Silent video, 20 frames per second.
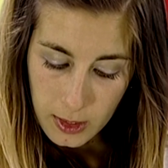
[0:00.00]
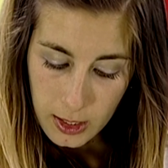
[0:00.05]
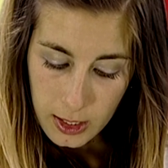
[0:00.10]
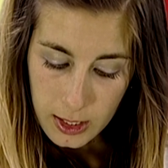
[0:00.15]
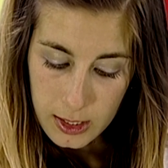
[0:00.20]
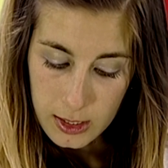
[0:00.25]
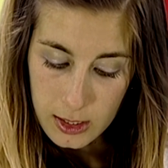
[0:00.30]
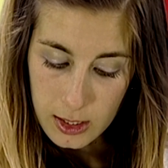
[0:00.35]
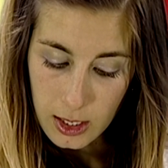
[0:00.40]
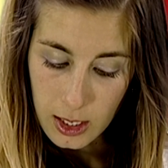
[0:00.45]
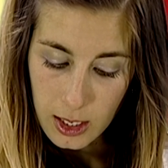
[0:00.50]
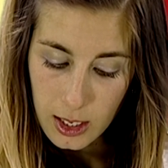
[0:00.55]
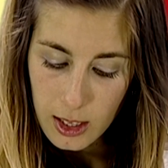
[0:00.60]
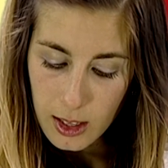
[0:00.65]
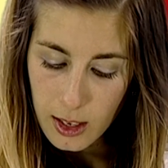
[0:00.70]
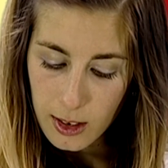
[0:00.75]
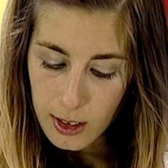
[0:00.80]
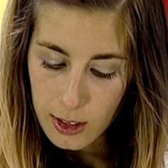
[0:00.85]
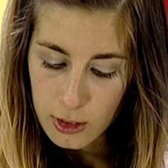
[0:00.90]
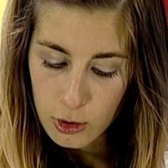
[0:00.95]

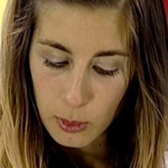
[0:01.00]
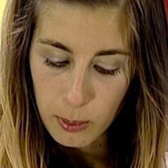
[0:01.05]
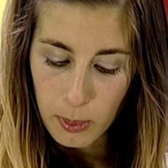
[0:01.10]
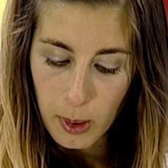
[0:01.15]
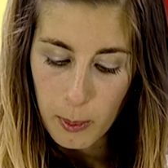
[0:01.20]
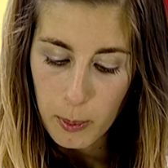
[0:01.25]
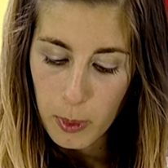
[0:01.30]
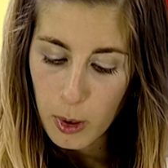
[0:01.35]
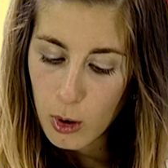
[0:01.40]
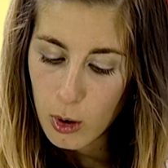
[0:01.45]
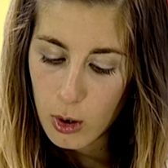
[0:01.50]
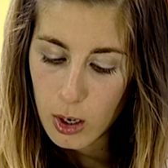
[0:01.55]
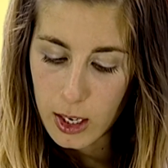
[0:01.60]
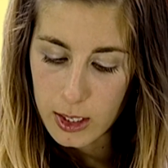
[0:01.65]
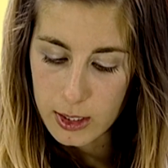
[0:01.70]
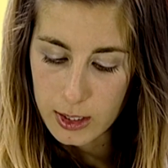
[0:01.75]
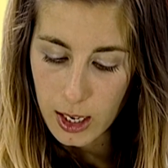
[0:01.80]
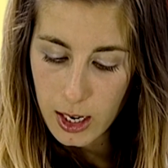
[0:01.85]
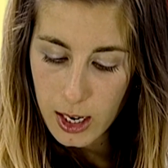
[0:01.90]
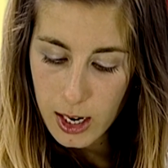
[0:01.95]
Enseguida la sopapeó con
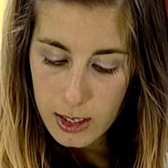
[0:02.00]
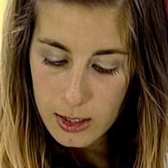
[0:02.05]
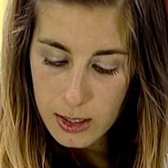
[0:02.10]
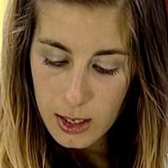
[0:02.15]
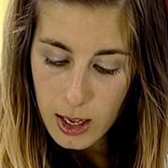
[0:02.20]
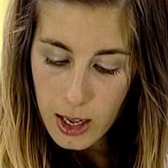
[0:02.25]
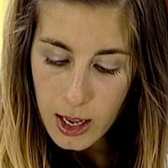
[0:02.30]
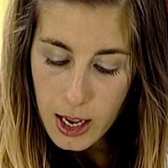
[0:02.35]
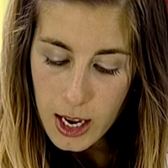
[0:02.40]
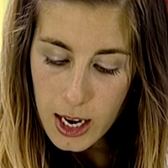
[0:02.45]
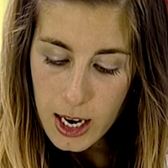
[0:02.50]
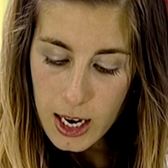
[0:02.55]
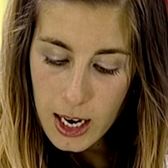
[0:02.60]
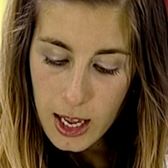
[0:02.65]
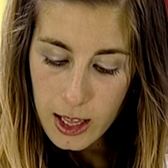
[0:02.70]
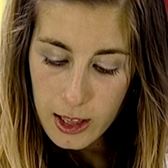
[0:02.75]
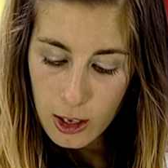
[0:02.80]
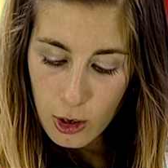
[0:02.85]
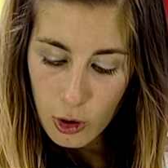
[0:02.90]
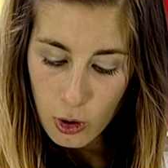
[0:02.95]
las alas y
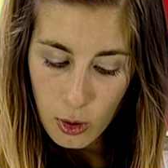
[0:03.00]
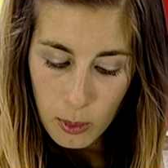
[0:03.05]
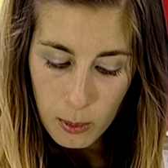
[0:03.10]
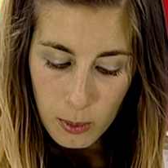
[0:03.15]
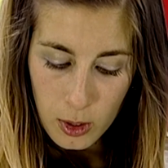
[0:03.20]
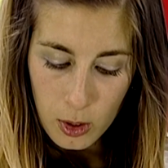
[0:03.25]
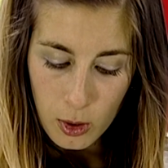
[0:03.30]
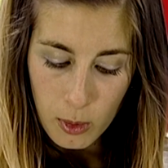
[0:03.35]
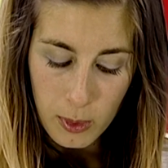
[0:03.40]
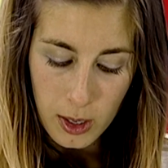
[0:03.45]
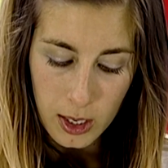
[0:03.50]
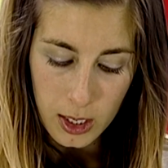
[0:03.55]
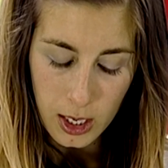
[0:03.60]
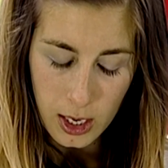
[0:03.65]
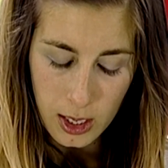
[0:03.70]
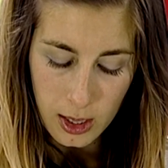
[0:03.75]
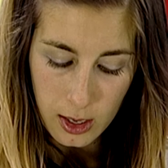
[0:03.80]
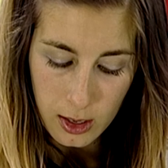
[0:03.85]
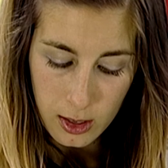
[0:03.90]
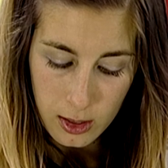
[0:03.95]
la dejó medio
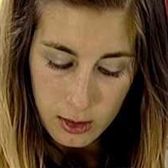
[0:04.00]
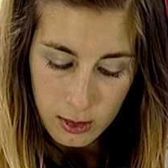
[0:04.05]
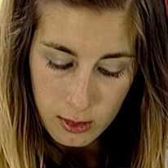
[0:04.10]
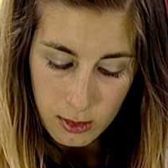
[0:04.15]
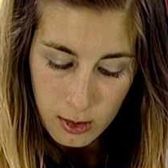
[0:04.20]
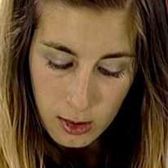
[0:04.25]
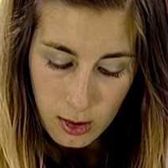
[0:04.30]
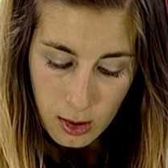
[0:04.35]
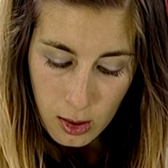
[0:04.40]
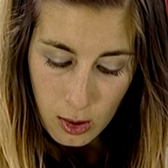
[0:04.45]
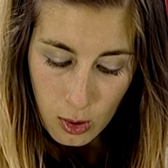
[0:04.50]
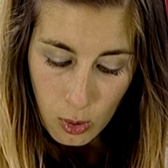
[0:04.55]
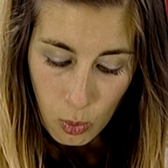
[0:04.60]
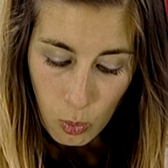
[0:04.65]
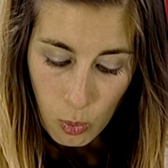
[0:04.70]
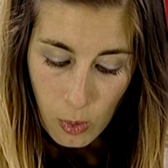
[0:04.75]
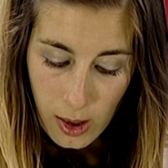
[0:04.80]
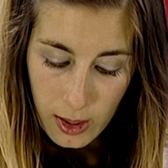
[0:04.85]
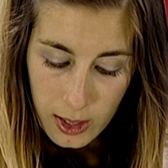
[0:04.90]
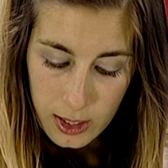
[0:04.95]
mareada.
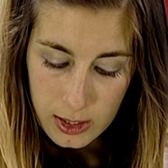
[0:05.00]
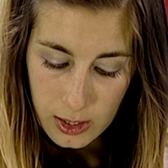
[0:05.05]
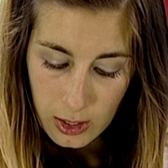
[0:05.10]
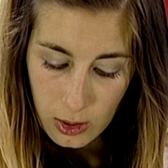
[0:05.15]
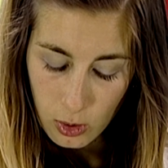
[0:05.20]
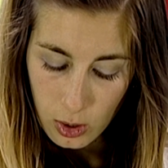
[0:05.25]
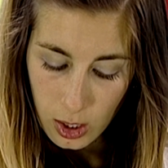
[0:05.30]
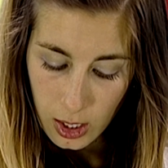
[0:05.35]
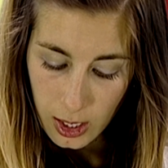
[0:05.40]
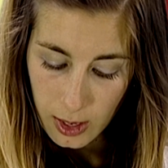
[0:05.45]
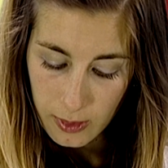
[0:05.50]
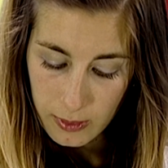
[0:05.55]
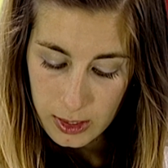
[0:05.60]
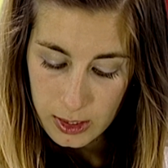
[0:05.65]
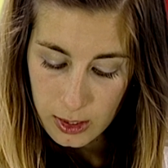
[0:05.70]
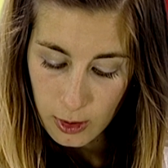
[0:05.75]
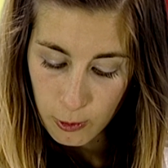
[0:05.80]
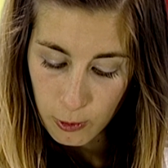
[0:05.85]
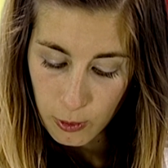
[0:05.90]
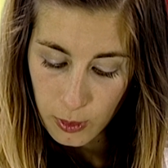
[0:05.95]
Guada sacó la
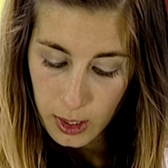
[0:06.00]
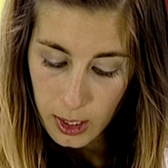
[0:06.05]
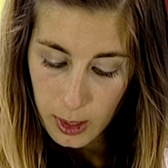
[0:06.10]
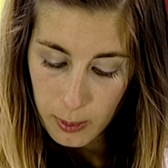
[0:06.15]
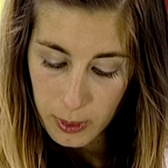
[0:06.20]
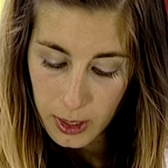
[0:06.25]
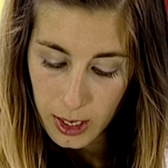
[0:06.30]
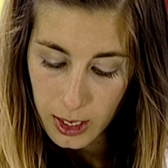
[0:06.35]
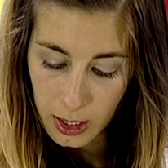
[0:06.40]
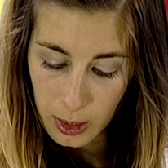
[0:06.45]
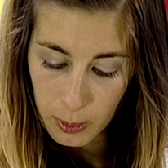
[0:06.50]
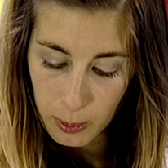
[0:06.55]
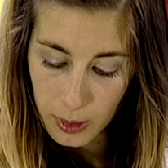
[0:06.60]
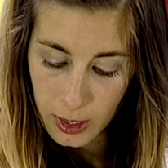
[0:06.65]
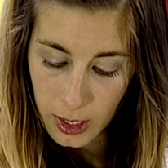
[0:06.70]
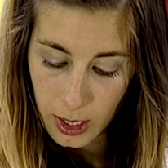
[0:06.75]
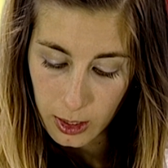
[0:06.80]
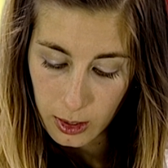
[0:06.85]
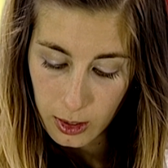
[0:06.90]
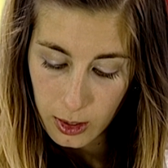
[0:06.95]
cabeza fuera para
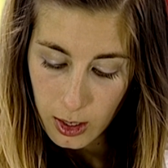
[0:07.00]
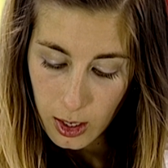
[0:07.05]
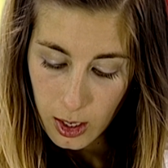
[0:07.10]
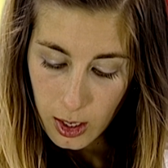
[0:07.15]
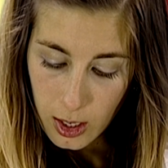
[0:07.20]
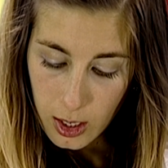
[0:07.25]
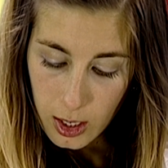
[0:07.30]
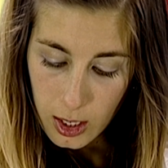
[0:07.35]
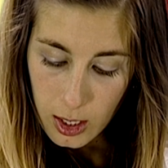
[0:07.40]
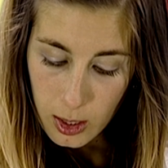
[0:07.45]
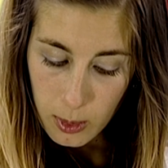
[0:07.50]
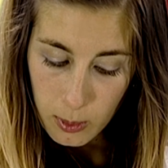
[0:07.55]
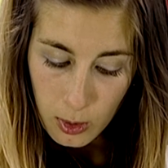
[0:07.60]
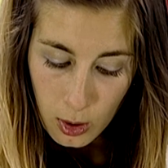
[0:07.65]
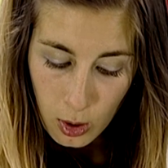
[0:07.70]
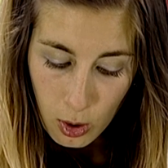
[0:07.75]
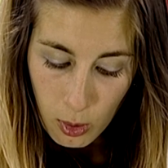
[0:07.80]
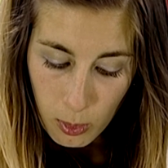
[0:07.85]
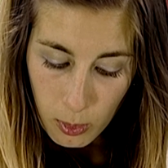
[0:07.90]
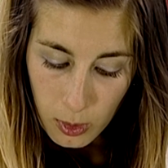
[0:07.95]
respirar y
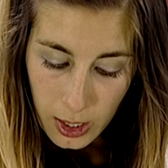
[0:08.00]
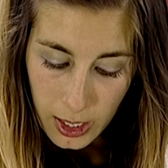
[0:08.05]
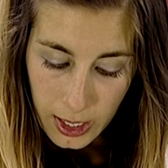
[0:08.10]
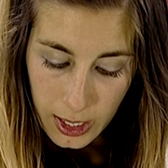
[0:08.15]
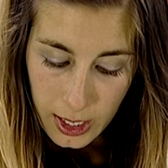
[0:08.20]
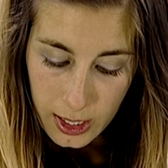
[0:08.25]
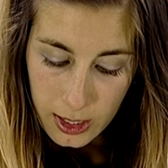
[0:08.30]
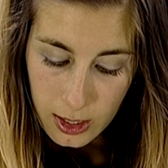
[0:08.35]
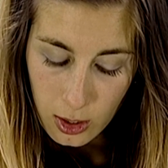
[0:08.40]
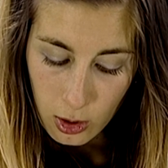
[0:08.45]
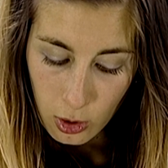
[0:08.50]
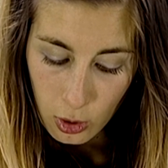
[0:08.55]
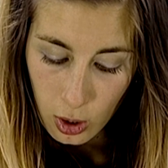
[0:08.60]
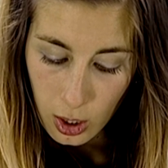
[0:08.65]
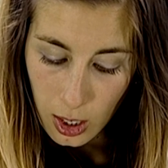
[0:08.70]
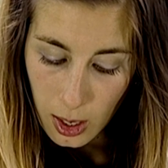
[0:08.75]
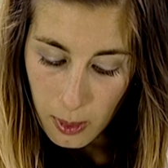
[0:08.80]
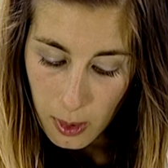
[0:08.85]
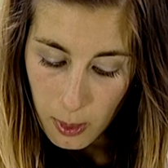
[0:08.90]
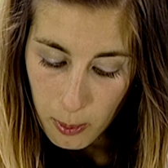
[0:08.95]
vio como la araña
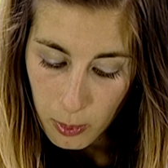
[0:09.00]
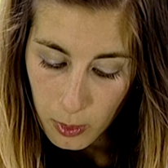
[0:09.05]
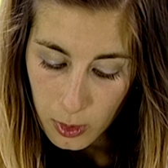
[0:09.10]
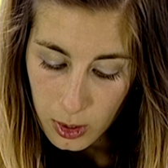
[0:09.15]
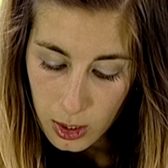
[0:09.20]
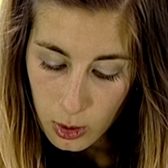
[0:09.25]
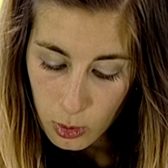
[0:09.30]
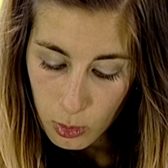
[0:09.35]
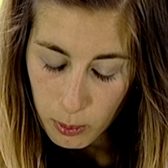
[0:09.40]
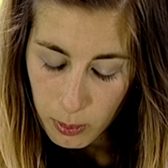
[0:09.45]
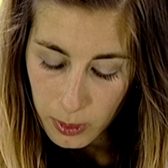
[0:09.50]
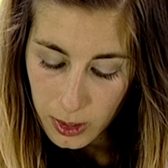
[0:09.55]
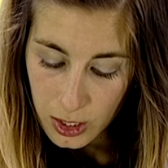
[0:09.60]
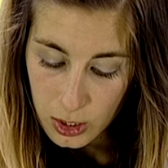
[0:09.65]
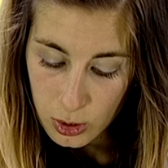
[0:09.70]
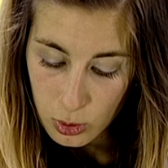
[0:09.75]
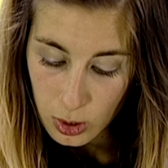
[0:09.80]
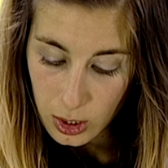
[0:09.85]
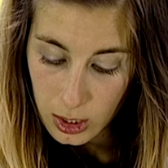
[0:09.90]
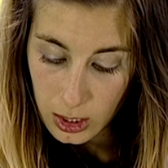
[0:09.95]
enroscaba a en un pedazo de